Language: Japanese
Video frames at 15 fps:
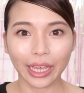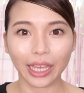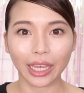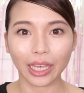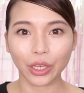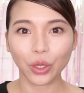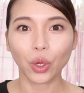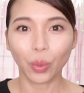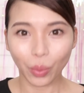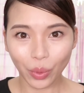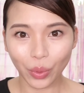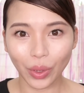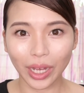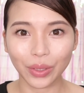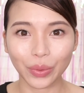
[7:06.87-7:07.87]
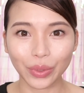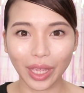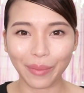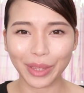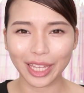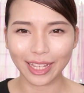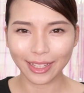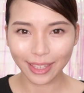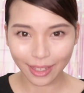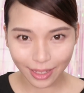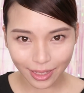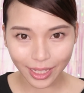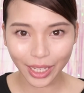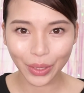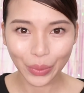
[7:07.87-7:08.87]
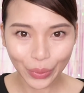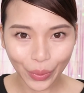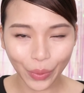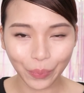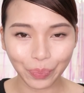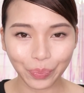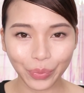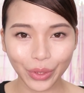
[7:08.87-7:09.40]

えー、今日もあのためになっていただけると